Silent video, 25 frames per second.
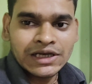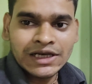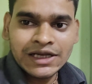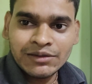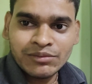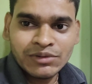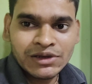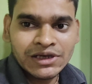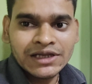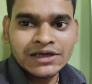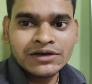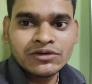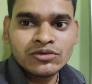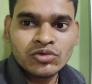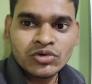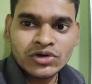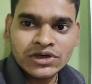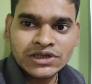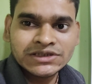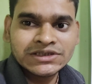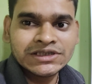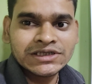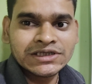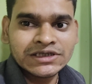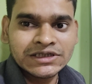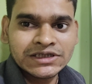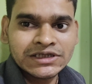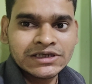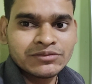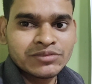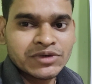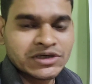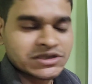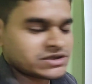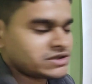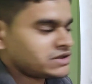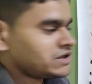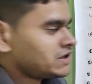লেভেলিং করে যে রিডিং
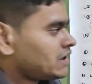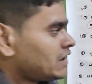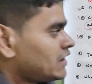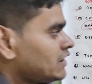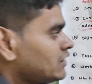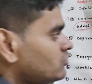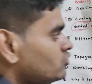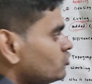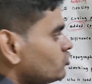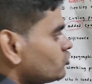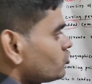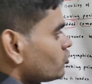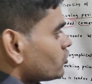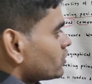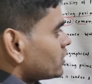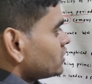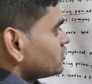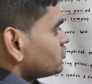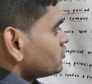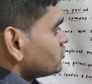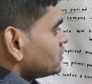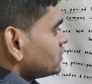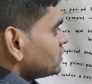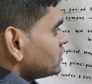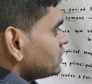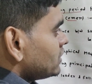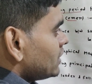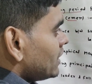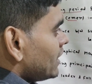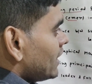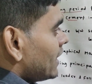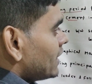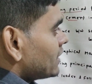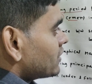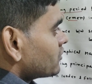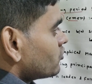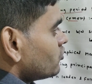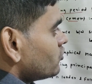পাচ্ছি এই দুটোকে যদি
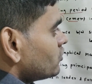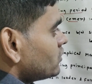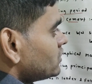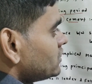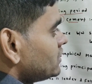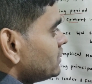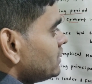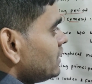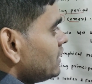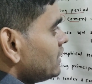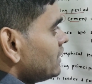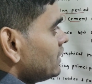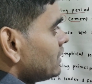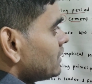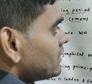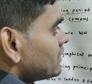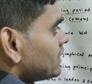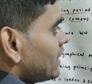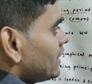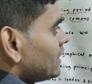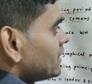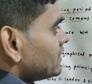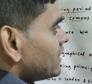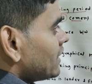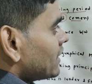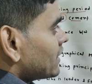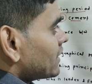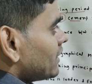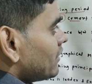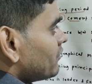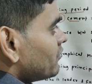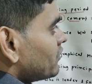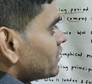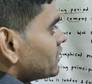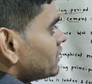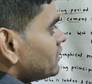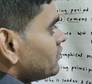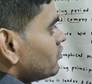অ্যাড করে দিই তাহলে তাকে
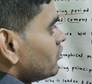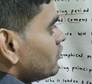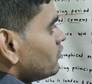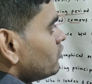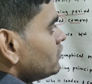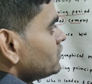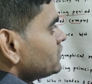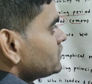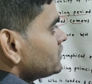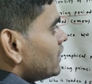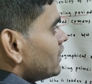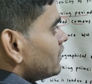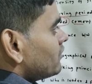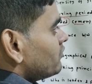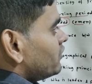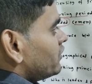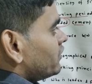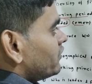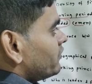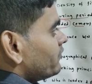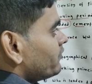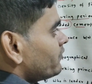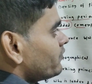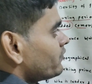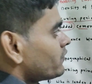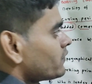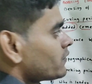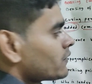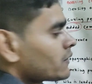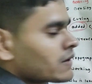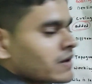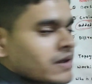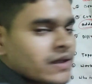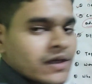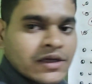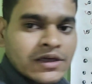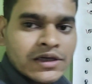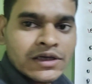আমরা কি বলবো সার্ভে
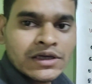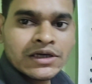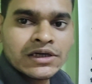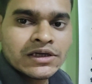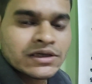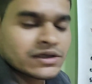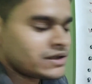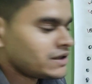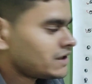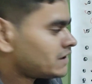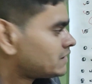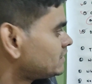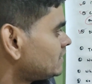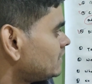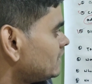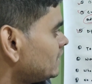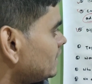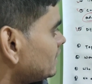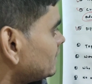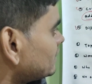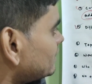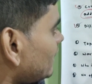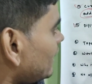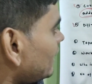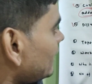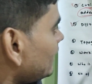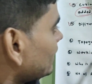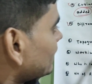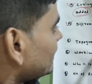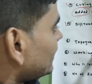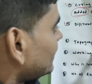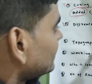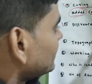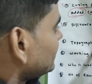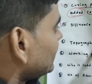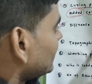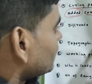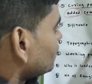ঠিক আছে তাহলে
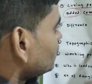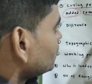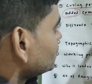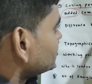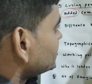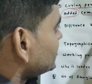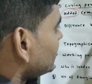এখানে দেখো